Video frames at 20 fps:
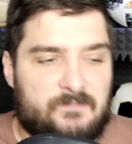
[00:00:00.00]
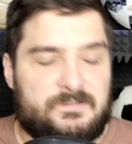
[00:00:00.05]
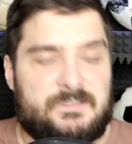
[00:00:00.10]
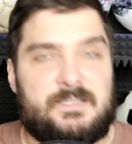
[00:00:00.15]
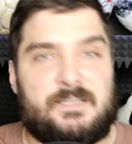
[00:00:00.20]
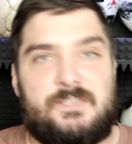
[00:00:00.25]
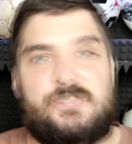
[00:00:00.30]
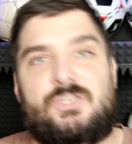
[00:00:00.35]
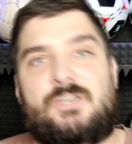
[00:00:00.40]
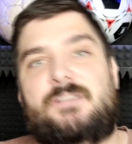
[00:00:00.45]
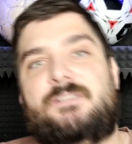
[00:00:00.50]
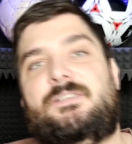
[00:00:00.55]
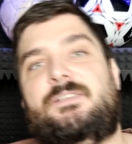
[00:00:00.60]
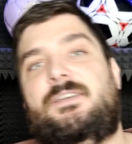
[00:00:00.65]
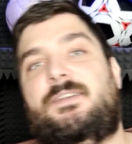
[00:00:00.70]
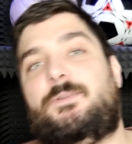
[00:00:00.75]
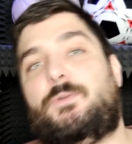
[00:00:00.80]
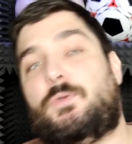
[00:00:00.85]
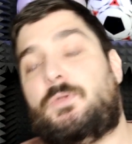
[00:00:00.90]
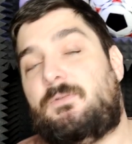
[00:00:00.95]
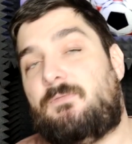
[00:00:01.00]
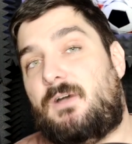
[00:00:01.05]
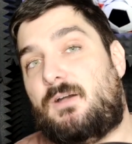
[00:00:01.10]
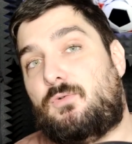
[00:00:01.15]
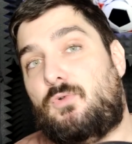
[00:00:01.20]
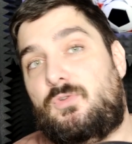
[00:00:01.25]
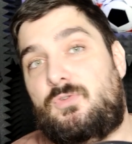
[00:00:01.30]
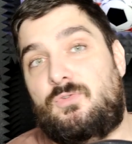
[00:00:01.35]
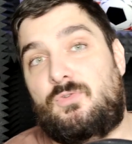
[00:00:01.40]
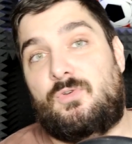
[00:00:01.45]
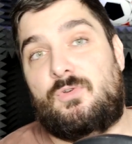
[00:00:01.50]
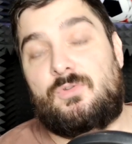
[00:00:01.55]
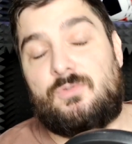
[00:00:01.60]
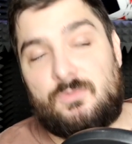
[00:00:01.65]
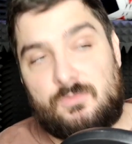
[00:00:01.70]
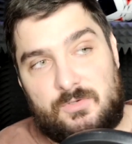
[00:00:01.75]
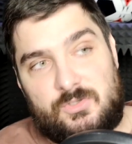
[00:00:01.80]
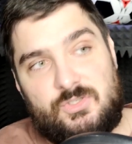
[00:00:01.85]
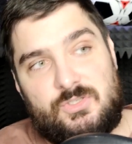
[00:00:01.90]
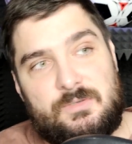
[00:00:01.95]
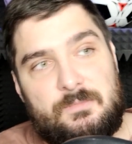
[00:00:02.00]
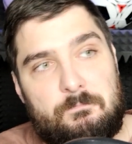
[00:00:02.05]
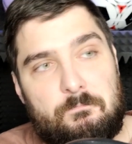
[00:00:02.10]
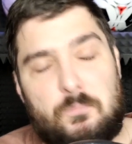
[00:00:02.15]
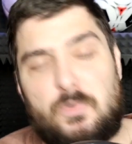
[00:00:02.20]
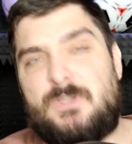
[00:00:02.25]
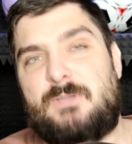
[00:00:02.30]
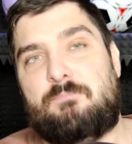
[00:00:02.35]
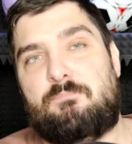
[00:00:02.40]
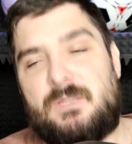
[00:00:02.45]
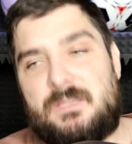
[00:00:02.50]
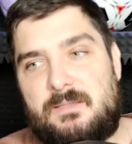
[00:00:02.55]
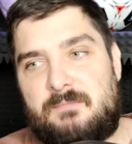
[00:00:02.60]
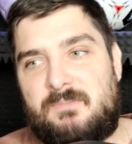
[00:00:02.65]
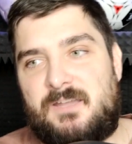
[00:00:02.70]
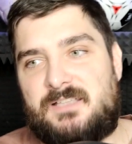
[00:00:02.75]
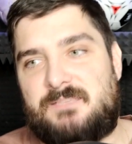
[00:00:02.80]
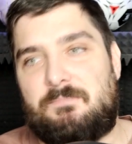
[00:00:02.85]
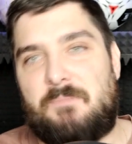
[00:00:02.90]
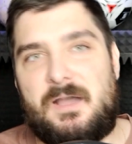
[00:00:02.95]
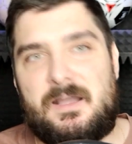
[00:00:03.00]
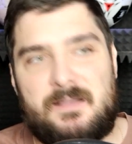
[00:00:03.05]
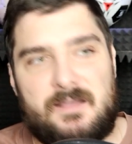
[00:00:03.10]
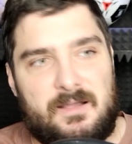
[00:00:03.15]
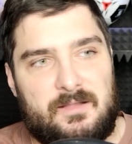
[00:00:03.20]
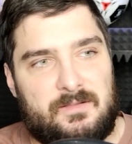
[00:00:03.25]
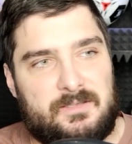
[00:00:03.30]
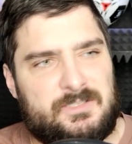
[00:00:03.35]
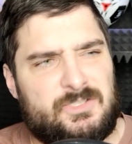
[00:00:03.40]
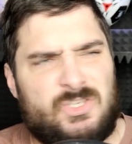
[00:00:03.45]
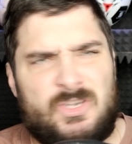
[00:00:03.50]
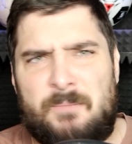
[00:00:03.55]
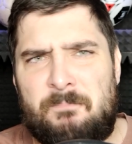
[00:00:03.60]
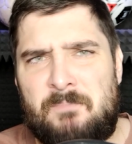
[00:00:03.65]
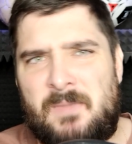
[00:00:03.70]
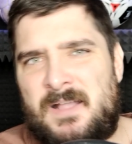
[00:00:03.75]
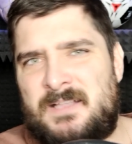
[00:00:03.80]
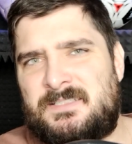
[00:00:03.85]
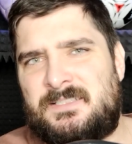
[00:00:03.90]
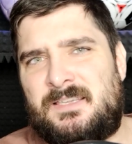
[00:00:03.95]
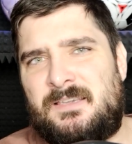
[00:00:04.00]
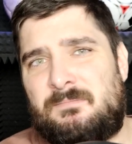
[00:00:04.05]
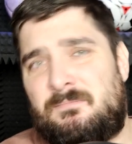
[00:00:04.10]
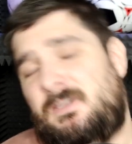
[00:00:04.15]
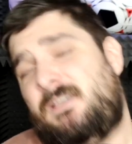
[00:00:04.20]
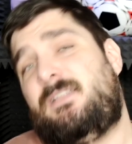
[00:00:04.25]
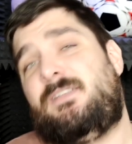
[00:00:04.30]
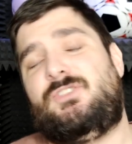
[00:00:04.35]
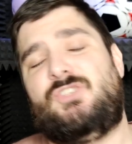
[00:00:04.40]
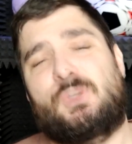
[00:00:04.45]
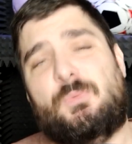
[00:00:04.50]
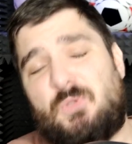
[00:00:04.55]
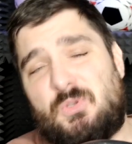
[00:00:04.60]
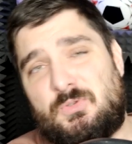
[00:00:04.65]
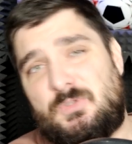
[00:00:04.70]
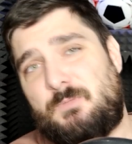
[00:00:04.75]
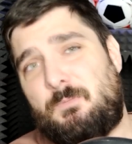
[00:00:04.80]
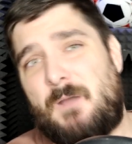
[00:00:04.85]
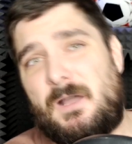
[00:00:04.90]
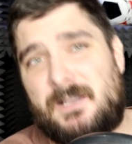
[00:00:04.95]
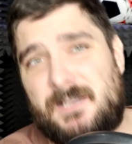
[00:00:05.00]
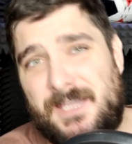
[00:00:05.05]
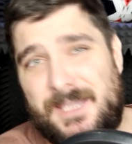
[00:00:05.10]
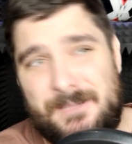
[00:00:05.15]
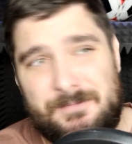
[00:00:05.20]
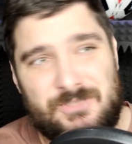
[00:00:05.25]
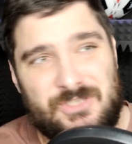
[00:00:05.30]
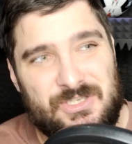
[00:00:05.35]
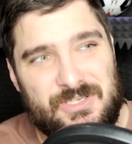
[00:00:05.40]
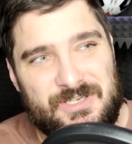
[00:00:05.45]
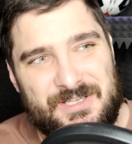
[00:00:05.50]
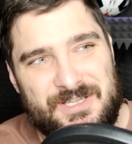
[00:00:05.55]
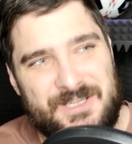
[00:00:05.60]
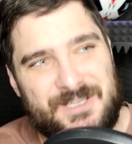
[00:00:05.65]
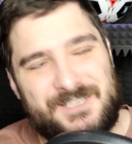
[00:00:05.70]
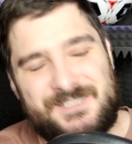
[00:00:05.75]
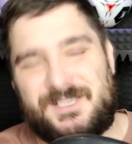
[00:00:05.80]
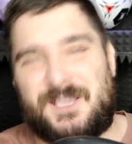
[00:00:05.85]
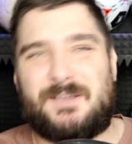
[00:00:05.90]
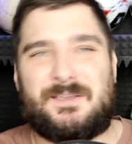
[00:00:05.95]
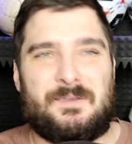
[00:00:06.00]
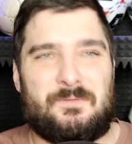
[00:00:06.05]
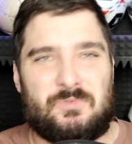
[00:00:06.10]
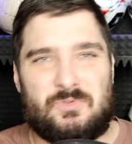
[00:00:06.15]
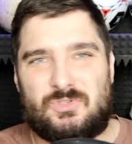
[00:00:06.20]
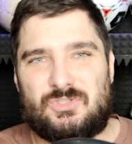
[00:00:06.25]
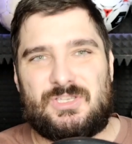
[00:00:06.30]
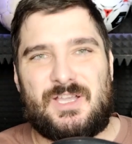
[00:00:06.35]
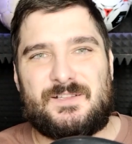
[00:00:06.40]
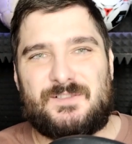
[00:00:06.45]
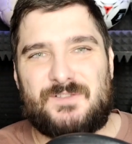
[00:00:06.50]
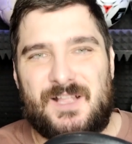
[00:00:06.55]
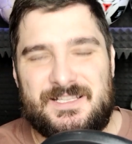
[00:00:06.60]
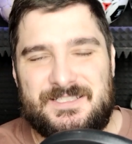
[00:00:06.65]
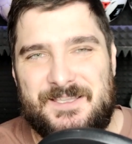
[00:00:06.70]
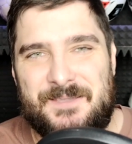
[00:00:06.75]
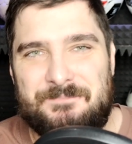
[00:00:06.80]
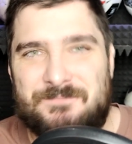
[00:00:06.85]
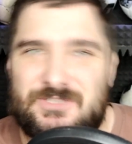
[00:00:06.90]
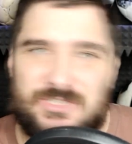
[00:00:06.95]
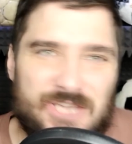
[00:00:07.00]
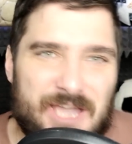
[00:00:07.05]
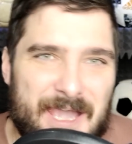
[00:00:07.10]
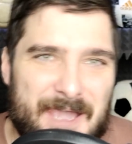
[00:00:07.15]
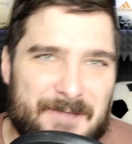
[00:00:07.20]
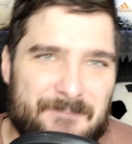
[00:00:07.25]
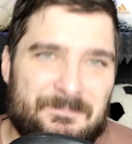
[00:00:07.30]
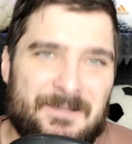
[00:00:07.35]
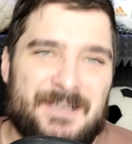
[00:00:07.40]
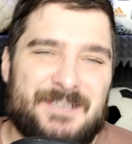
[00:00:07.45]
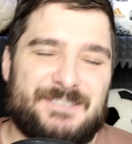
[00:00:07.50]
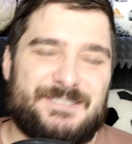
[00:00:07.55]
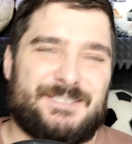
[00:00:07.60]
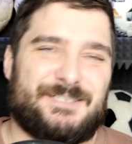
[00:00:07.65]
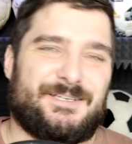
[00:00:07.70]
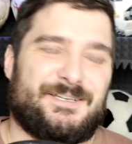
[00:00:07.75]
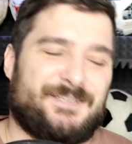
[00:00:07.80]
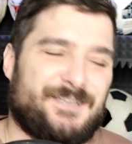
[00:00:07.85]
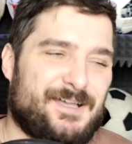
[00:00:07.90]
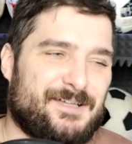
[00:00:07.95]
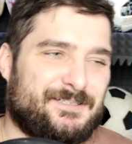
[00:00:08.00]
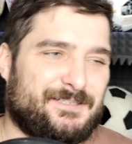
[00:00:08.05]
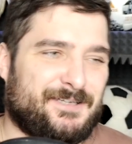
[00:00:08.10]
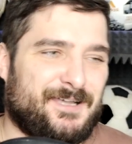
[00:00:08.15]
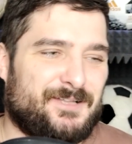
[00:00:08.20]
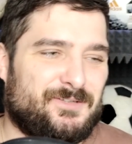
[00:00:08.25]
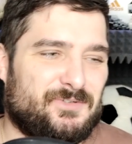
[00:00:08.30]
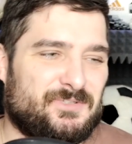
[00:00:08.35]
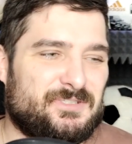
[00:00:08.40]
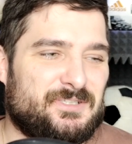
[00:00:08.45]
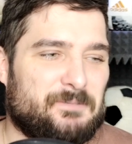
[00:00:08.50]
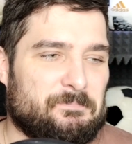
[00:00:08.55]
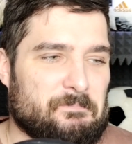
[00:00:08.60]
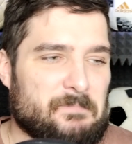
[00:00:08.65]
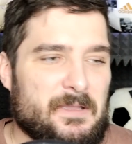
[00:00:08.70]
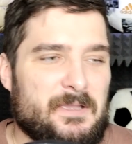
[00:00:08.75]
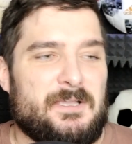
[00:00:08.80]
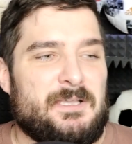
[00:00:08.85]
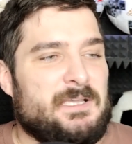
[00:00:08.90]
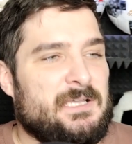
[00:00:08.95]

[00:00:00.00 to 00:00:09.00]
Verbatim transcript: встречать эту новогоднюю ночь. Будем поднимать бокалы с шампанским или чем-нибудь покрепче, с каким-нибудь шотландским чаем 40-градусным.